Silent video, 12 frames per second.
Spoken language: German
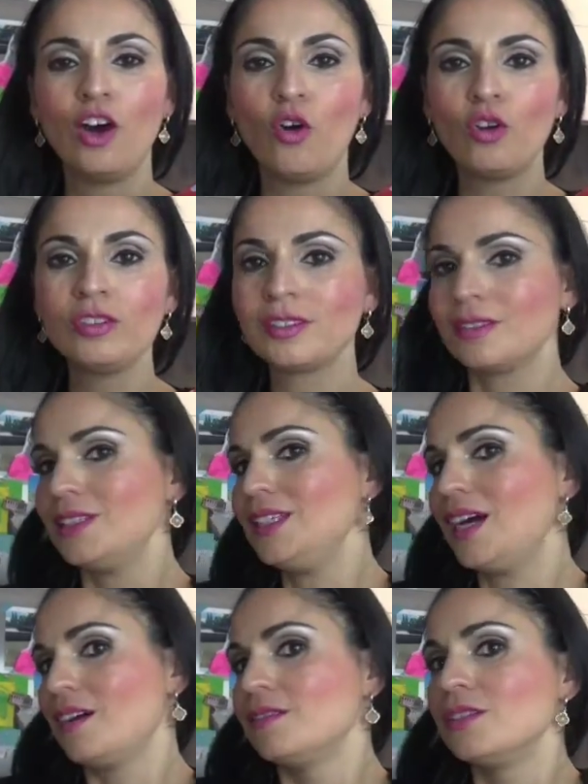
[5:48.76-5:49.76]
Und
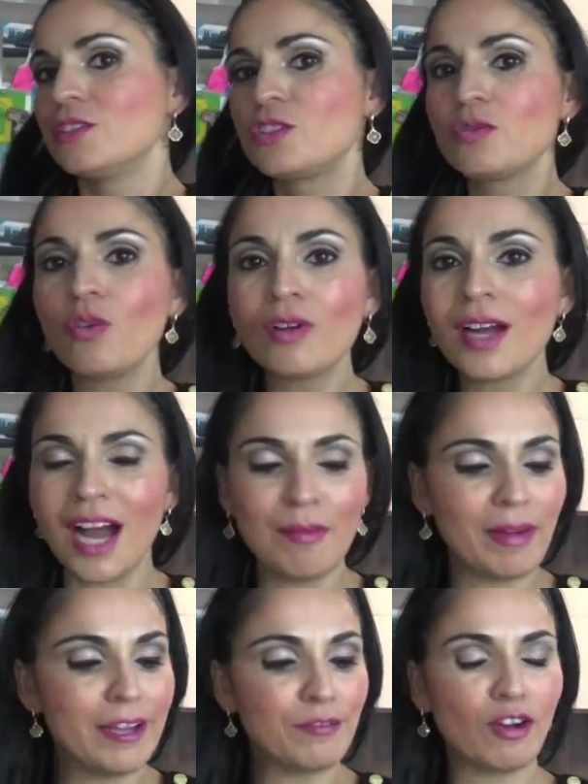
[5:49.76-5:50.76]
ja, so
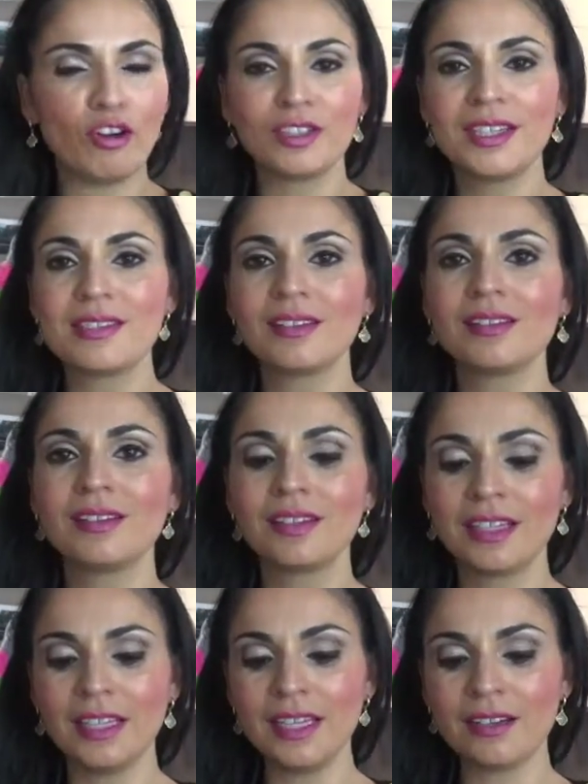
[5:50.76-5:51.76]
kam einfach auch diese äh,
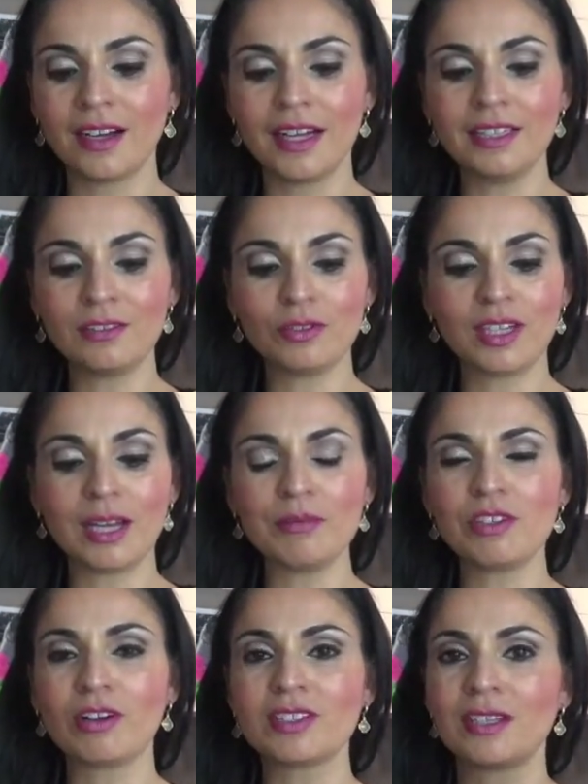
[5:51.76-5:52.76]
Gelegenheit und dann habe
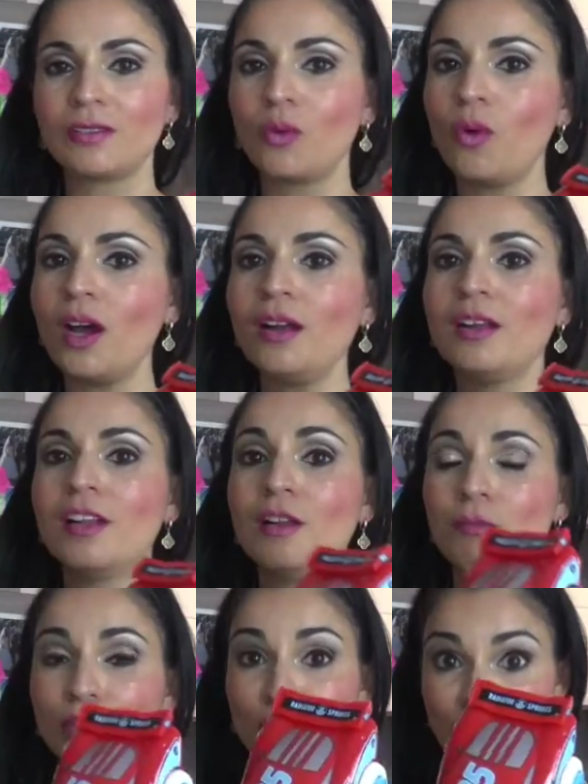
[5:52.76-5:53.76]
ich auch gesagt, Noah,
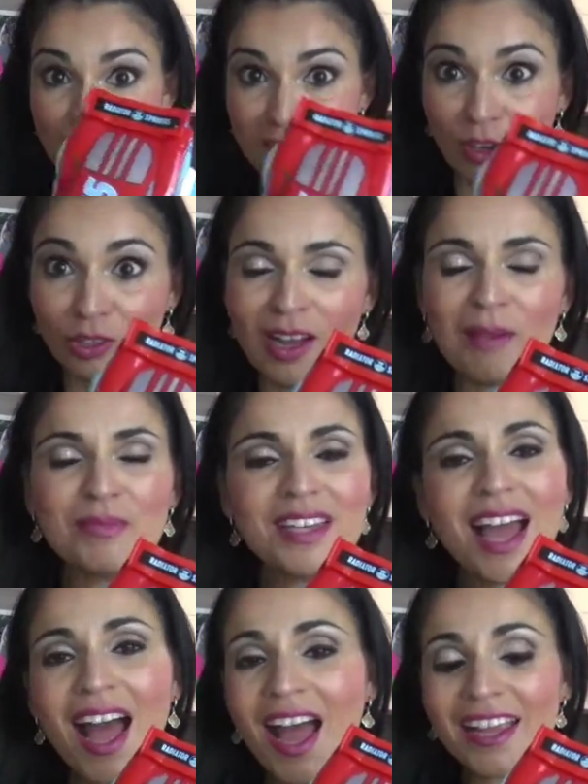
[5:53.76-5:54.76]
Möchtest du das Auto haben?
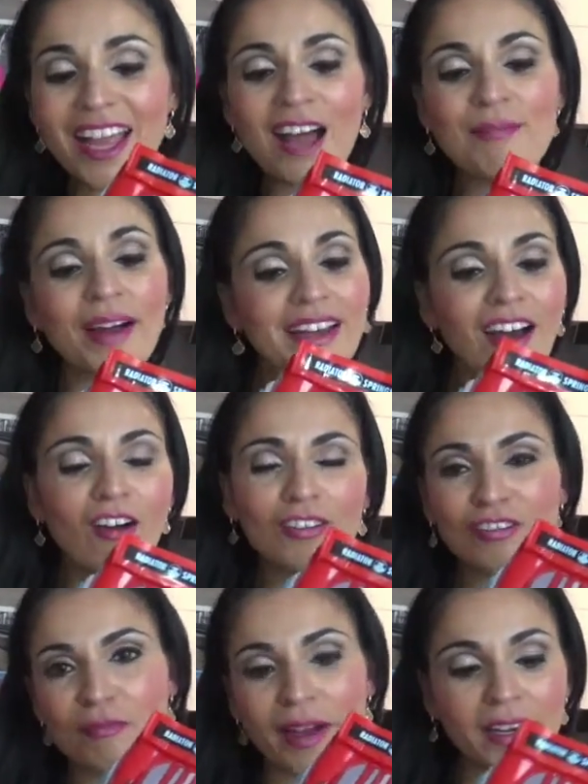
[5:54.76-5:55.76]
Ja, ja, mein
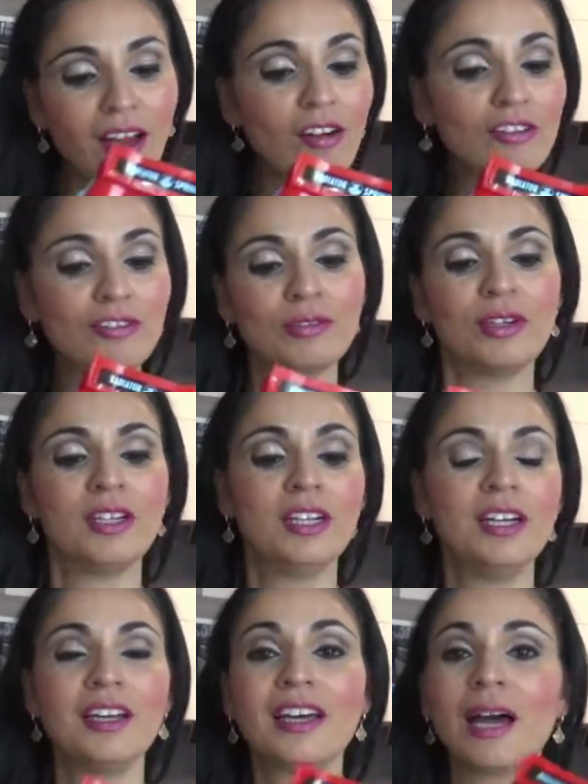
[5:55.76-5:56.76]
Auto, mein Auto.
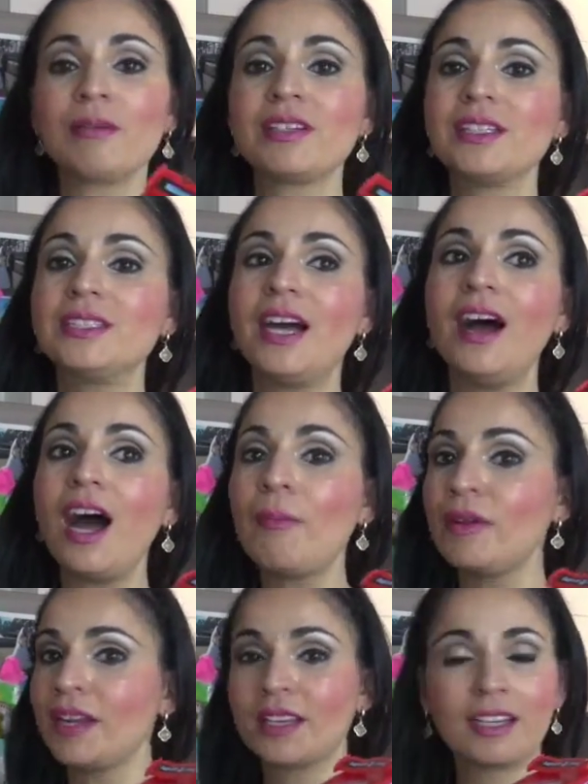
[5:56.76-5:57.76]
Dann hat er gesagt, ja,
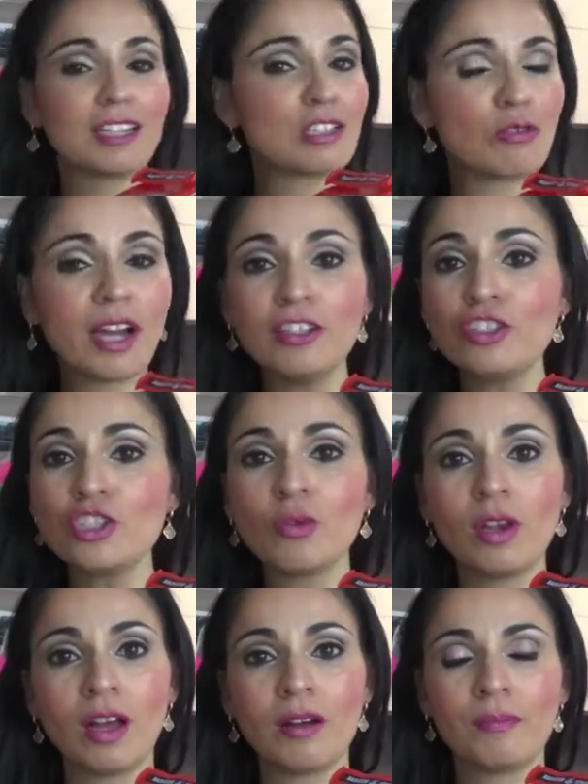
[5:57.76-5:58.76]
aber dann kriegst du keinen
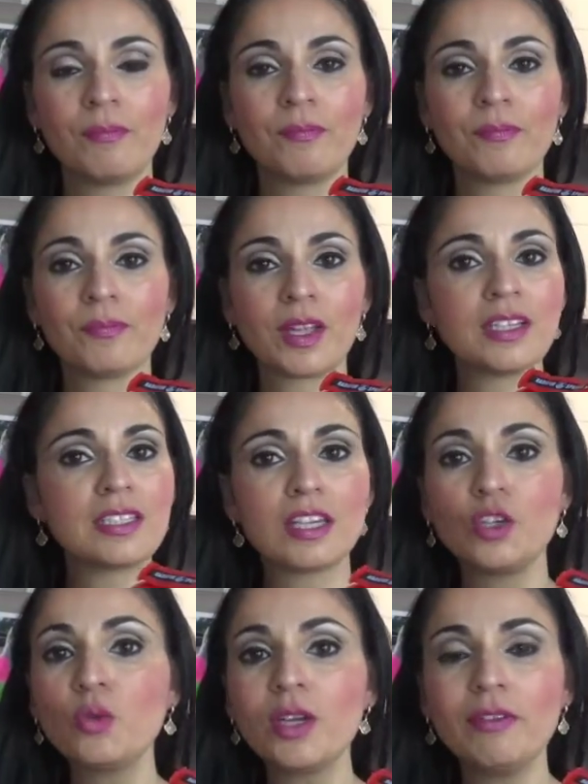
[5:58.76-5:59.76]
Schnuller. Dann ist
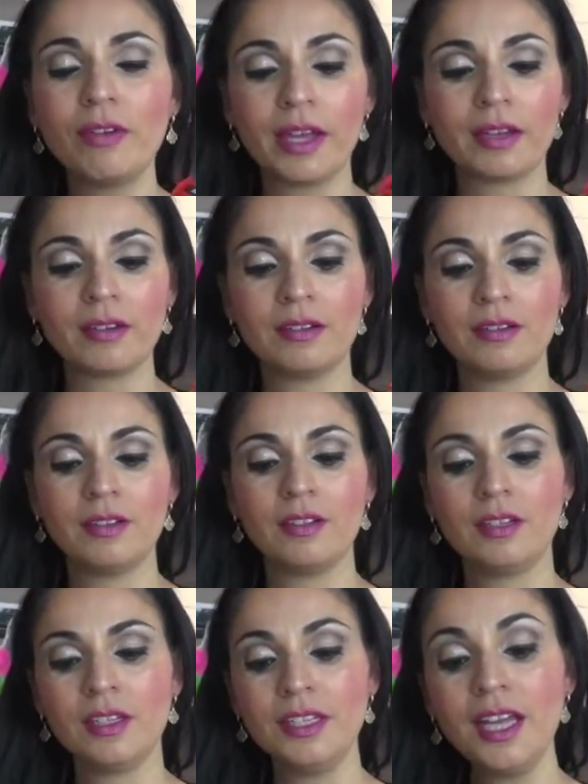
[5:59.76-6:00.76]
der Nuki weg.
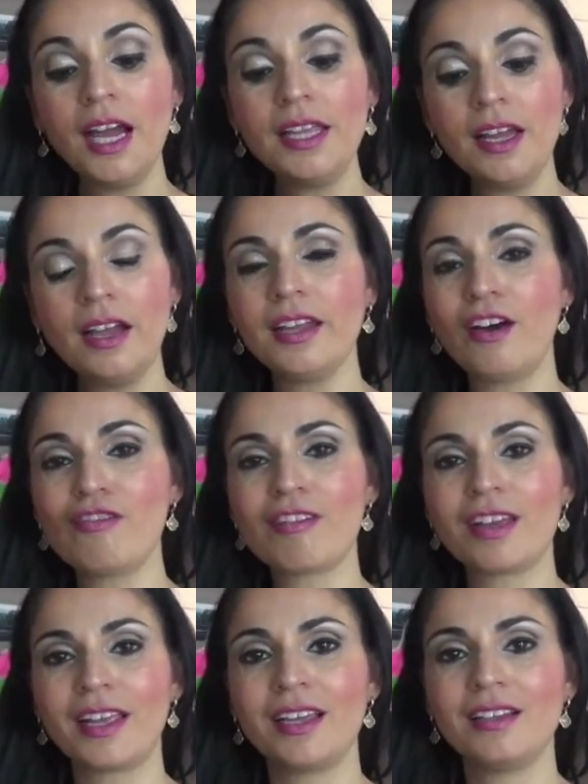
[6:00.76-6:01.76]
Ja, ja, ja,
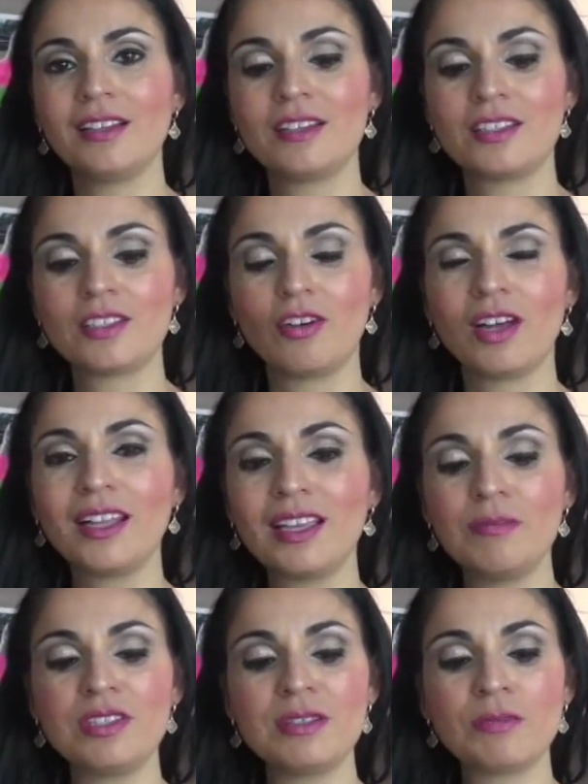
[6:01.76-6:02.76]
okay. So, dann hat er
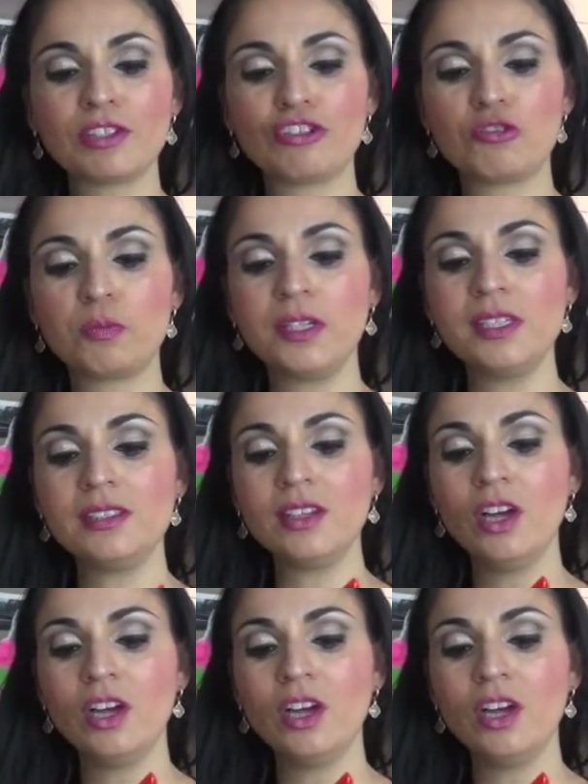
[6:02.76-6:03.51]
ein bisschen mit gespielt